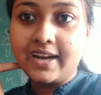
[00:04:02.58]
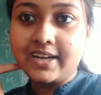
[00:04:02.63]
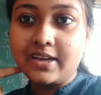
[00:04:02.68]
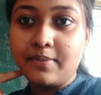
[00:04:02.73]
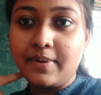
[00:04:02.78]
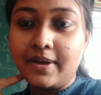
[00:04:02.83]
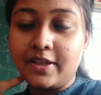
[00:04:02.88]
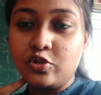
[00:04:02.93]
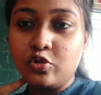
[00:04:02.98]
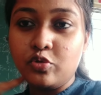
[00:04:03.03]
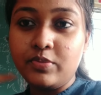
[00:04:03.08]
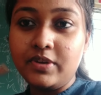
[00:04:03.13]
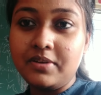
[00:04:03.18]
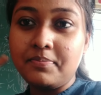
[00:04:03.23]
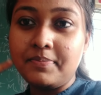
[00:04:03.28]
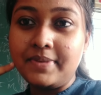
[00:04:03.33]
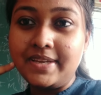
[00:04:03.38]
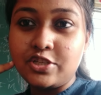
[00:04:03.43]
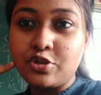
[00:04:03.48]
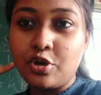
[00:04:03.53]
একটা বান্ধবীর
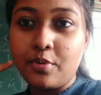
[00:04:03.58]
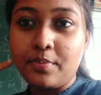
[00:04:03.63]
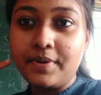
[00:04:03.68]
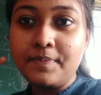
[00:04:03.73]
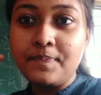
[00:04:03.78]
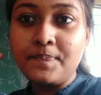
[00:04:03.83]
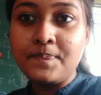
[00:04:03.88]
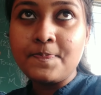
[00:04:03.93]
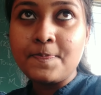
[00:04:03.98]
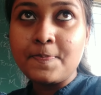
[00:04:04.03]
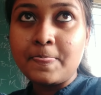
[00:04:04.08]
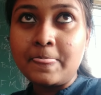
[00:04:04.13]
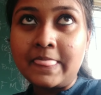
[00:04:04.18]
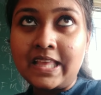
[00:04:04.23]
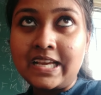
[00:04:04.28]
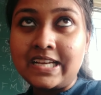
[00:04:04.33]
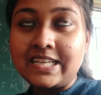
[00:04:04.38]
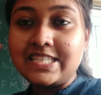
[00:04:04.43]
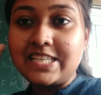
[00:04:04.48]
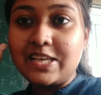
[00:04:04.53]
মিট হবে
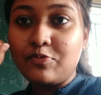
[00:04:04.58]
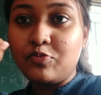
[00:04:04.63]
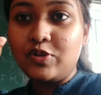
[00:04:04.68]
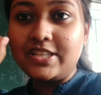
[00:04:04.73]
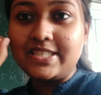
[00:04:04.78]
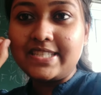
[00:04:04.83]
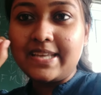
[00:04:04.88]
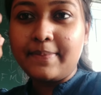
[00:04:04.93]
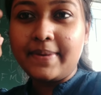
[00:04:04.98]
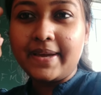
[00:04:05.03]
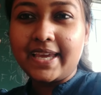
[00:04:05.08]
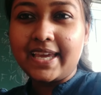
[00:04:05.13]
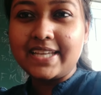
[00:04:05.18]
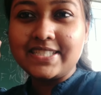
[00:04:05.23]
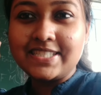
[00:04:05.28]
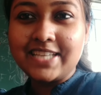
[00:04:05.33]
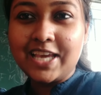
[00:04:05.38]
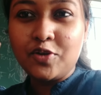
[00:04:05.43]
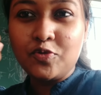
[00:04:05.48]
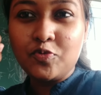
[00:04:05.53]
সে বলেছে আমাকে
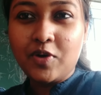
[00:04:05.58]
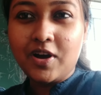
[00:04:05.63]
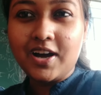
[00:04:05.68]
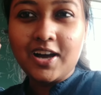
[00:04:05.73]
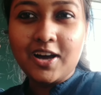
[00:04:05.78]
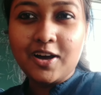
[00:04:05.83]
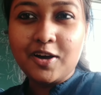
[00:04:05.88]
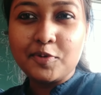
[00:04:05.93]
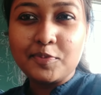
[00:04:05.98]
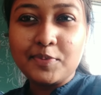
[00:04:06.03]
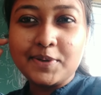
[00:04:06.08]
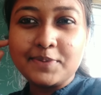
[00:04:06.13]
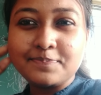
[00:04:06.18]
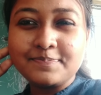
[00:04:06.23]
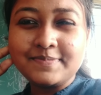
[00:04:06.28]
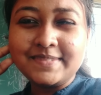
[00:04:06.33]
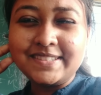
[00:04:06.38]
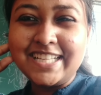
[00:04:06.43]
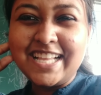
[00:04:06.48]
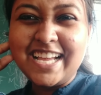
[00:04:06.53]
ঠেকুয়া খাওয়াবে
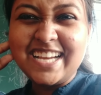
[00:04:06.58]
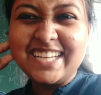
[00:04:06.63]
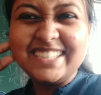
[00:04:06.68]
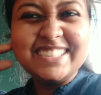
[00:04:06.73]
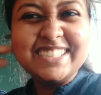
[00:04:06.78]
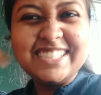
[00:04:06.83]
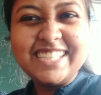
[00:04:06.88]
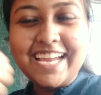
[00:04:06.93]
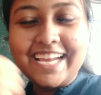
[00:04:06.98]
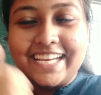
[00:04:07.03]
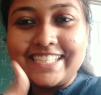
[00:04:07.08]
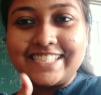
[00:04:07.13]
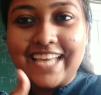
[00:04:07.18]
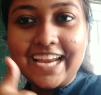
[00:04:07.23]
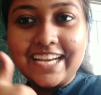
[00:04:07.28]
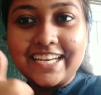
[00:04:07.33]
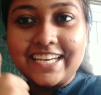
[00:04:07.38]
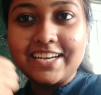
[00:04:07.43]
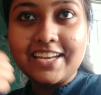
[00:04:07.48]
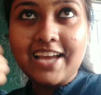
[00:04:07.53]

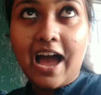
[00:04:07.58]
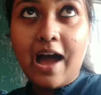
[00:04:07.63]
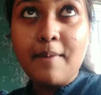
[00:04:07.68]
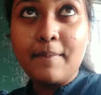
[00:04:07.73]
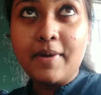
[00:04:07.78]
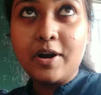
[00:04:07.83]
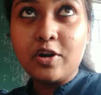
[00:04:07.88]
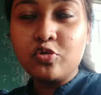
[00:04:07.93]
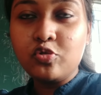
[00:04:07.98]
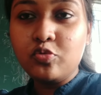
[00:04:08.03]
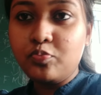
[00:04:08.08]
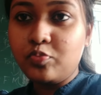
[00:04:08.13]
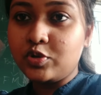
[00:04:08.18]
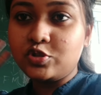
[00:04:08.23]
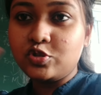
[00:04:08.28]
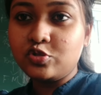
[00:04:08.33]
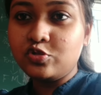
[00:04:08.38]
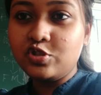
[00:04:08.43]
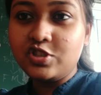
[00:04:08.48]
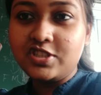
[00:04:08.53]
এক্সাইটেড আমারও খুব
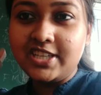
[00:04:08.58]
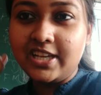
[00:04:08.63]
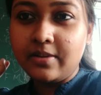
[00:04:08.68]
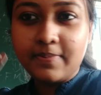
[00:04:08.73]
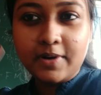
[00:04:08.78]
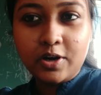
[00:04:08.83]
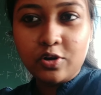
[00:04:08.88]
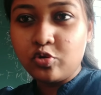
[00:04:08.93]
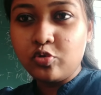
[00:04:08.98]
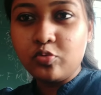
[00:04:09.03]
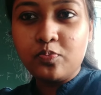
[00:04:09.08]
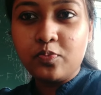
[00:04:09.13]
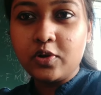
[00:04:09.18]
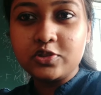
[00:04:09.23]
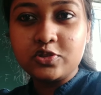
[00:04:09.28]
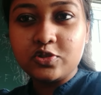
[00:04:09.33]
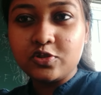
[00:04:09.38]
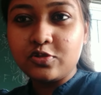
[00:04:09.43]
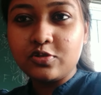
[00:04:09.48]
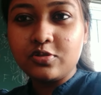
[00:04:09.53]
পছন্দ শিল্পারও খুব
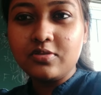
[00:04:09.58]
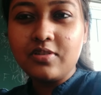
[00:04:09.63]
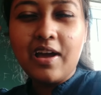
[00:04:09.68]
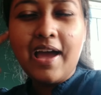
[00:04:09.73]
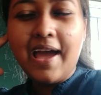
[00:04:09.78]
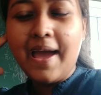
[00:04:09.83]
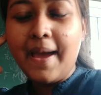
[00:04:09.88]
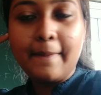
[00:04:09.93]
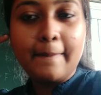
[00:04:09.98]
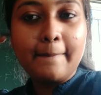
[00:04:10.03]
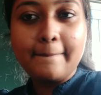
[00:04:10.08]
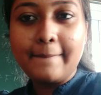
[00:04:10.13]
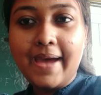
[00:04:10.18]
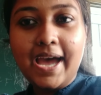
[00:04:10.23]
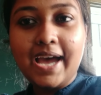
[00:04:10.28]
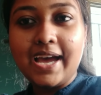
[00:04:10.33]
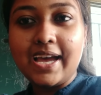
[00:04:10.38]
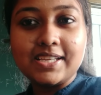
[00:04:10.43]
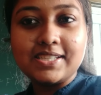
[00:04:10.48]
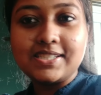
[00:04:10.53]
পছন্দ
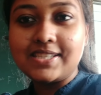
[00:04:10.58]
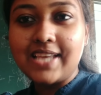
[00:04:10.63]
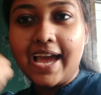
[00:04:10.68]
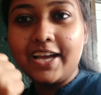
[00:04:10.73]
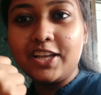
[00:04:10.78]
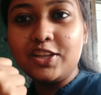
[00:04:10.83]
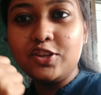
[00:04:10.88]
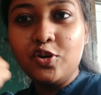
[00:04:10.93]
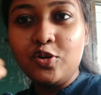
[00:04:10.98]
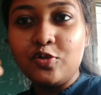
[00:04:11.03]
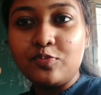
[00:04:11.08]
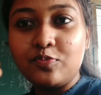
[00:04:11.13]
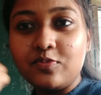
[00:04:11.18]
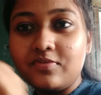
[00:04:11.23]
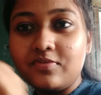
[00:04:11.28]
ব্যাস একদম